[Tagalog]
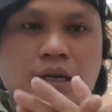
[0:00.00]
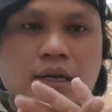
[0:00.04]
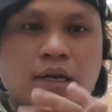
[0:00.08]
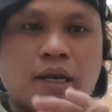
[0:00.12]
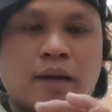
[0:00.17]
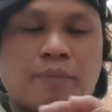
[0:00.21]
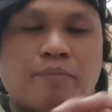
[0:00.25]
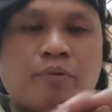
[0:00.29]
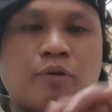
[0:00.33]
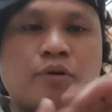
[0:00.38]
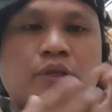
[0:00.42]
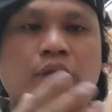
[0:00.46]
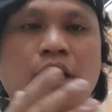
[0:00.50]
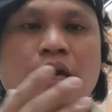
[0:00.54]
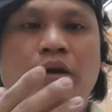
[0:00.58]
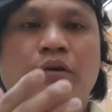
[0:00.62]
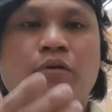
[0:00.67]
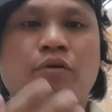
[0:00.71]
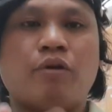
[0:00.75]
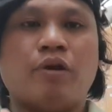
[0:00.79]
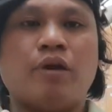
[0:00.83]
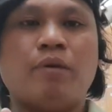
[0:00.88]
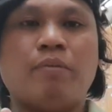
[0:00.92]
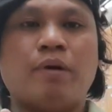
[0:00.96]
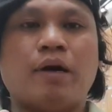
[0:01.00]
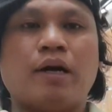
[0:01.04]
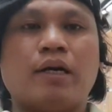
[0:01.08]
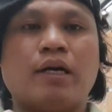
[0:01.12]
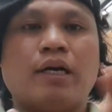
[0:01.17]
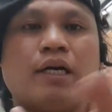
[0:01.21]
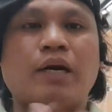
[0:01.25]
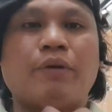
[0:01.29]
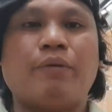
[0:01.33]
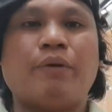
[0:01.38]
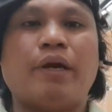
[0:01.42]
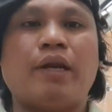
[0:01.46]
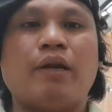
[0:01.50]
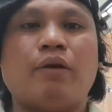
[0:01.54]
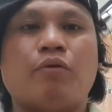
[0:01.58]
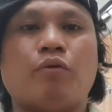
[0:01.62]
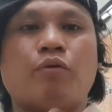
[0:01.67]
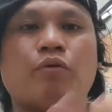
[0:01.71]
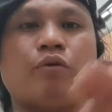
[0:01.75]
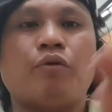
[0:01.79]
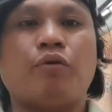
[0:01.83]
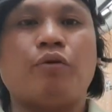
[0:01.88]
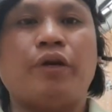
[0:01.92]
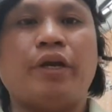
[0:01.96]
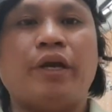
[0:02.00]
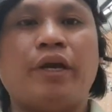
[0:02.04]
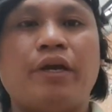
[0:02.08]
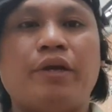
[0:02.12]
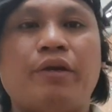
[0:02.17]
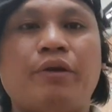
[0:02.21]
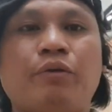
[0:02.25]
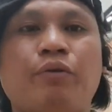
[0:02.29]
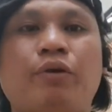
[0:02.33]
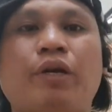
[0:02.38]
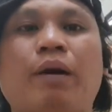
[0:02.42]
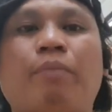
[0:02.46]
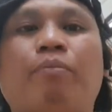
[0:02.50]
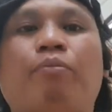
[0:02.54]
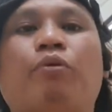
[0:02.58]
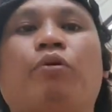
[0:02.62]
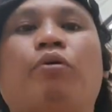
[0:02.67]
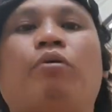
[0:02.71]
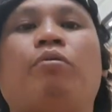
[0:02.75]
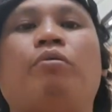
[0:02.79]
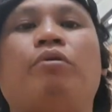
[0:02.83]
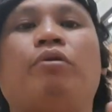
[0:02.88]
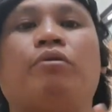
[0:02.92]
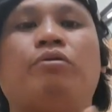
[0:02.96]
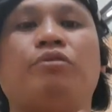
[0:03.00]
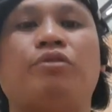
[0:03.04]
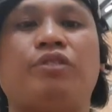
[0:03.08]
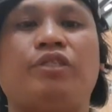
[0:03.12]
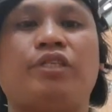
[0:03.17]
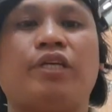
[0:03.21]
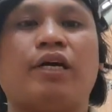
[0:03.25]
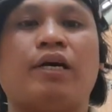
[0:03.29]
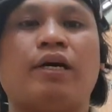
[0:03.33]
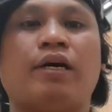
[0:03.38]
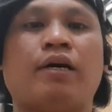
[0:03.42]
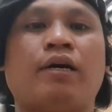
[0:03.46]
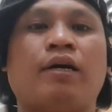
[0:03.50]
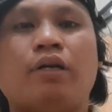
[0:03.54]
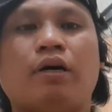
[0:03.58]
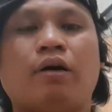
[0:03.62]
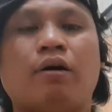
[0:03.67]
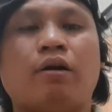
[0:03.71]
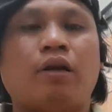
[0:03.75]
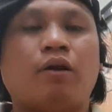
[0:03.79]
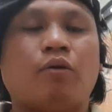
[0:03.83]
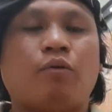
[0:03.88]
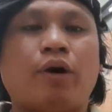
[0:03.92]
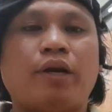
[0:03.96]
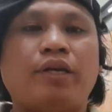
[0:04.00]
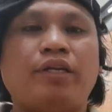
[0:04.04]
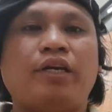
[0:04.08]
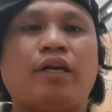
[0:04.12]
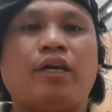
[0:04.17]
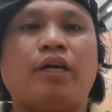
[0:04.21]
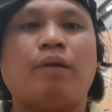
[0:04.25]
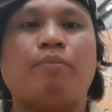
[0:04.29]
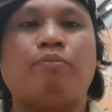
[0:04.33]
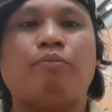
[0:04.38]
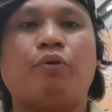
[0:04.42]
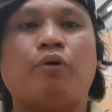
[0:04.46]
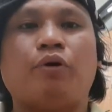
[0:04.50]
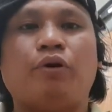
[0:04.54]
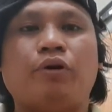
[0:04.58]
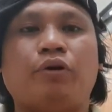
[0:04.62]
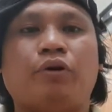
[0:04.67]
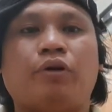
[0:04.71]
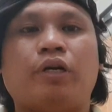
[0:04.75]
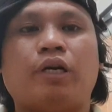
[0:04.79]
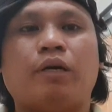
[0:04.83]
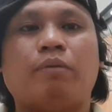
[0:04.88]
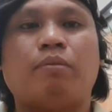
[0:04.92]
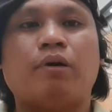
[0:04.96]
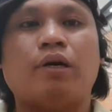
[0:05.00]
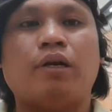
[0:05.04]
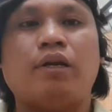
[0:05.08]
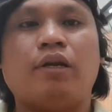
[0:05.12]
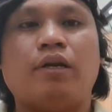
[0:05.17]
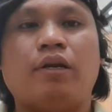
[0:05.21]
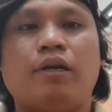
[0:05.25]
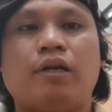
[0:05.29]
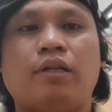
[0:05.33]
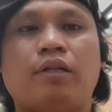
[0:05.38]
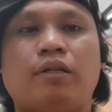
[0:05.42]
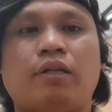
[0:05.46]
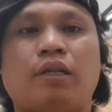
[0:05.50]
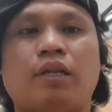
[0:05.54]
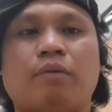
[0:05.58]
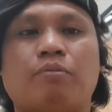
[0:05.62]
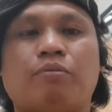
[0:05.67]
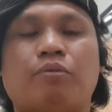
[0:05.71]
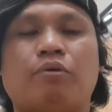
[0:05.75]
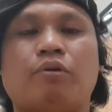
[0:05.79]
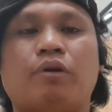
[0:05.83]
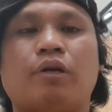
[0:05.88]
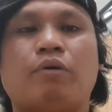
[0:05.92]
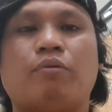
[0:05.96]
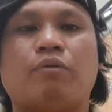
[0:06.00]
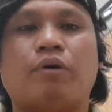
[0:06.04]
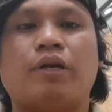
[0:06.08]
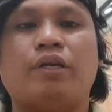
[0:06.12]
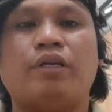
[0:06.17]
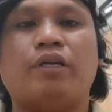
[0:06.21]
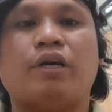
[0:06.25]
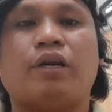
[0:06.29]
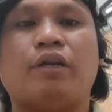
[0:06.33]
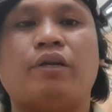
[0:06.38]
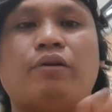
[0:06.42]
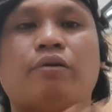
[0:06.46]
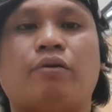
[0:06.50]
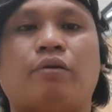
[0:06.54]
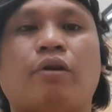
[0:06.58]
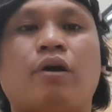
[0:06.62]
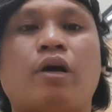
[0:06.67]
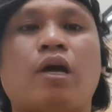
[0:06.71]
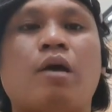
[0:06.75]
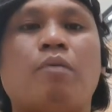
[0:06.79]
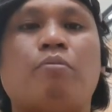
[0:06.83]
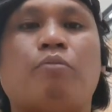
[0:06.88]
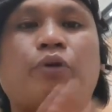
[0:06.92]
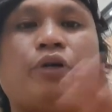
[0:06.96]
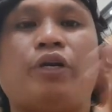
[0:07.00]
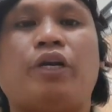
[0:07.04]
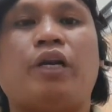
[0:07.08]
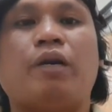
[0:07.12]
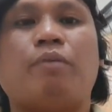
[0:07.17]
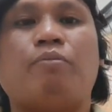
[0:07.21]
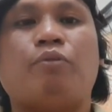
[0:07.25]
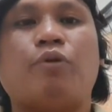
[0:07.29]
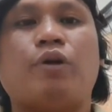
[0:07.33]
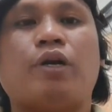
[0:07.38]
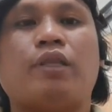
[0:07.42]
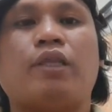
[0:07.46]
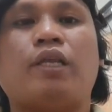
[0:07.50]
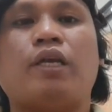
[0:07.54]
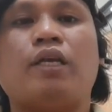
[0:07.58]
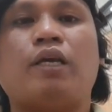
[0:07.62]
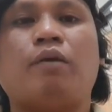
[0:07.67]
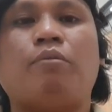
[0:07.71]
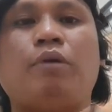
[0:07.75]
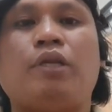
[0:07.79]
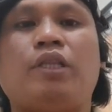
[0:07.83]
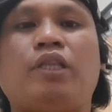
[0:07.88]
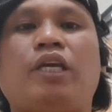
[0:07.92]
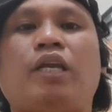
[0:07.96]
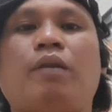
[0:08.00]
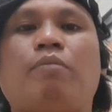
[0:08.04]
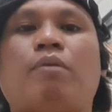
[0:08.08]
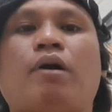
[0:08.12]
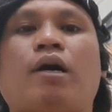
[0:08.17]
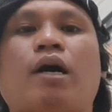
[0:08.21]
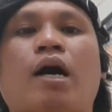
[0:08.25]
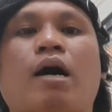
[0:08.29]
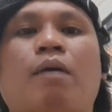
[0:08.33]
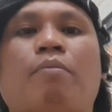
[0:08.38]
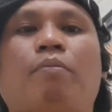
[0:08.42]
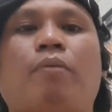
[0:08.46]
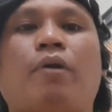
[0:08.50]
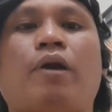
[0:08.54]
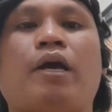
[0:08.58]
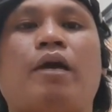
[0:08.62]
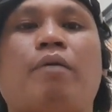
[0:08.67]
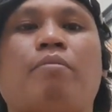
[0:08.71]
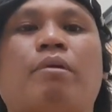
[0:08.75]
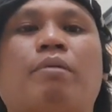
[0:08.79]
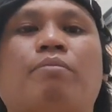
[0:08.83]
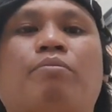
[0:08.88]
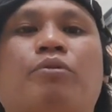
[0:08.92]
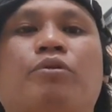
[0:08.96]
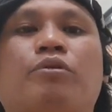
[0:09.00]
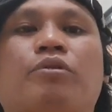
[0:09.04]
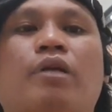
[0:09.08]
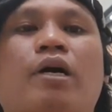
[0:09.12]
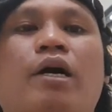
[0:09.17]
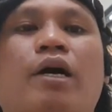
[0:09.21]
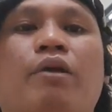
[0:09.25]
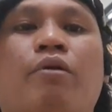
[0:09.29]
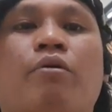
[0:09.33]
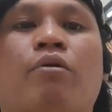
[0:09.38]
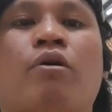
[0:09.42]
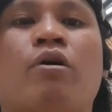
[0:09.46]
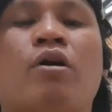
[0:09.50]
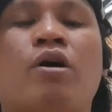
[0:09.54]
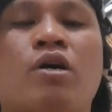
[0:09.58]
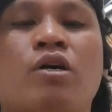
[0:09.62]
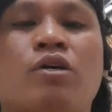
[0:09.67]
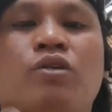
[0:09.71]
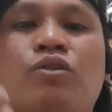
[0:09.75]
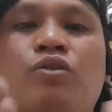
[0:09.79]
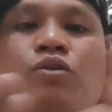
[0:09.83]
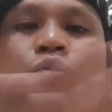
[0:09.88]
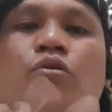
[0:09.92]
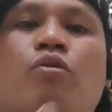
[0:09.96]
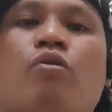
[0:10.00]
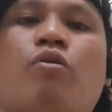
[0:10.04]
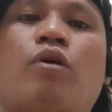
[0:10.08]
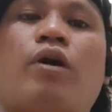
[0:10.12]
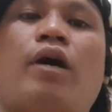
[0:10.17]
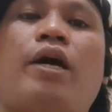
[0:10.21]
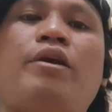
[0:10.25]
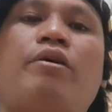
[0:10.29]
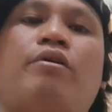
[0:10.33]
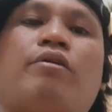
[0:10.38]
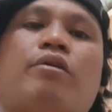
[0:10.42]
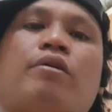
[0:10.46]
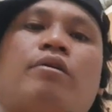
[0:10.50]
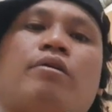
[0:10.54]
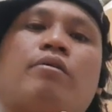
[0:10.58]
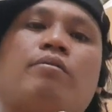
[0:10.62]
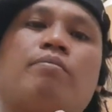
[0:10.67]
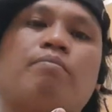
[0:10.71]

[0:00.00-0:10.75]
na po tayong ibang gagawin kung di, yun na po yun siya uh, one year na po yun, na-validate na po ng one year yun. Pwede na po natin gamitin, mag-apply man po tayo. So, ngayon,